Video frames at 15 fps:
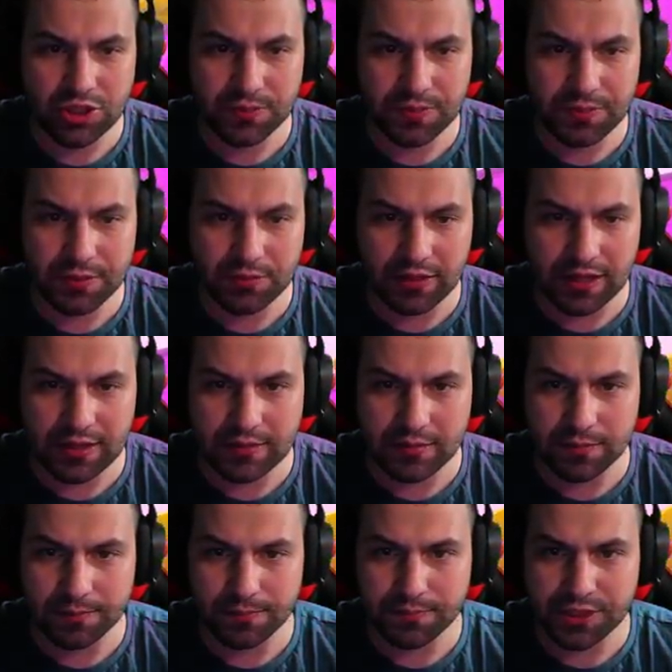żeby mi tutaj
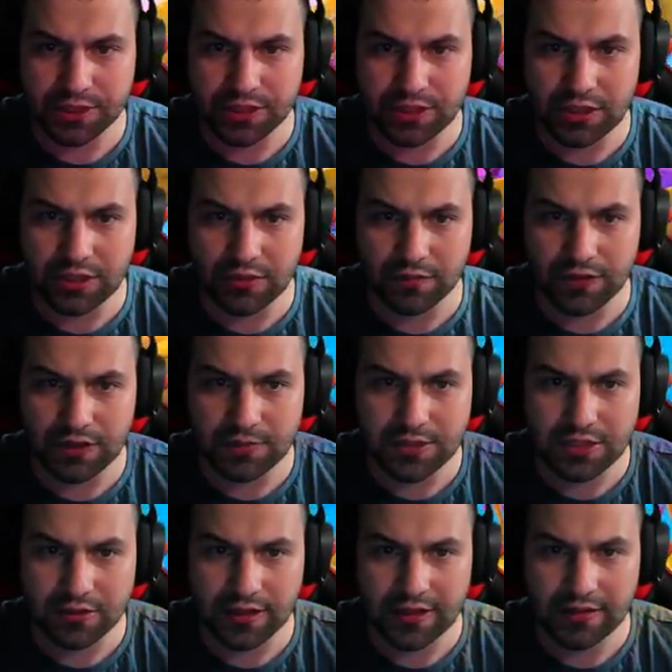przechylili to w jedną
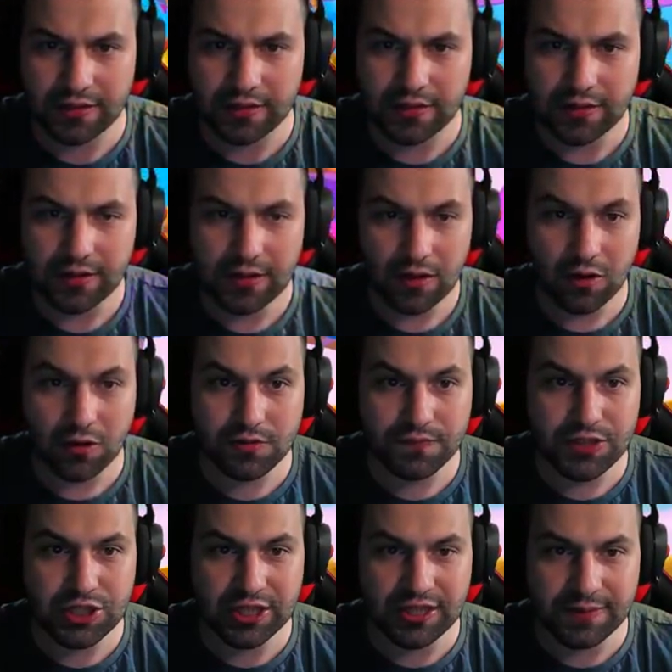stronę? O,
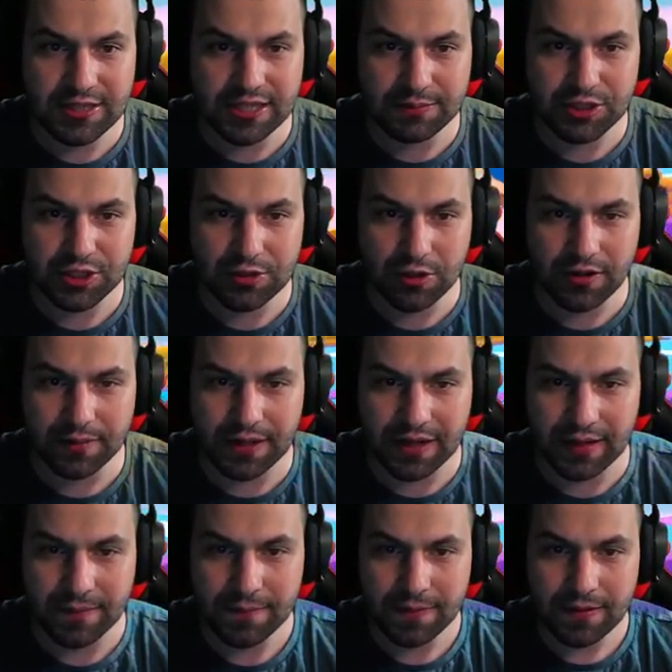widzicie, tam jest tak przejulone mega.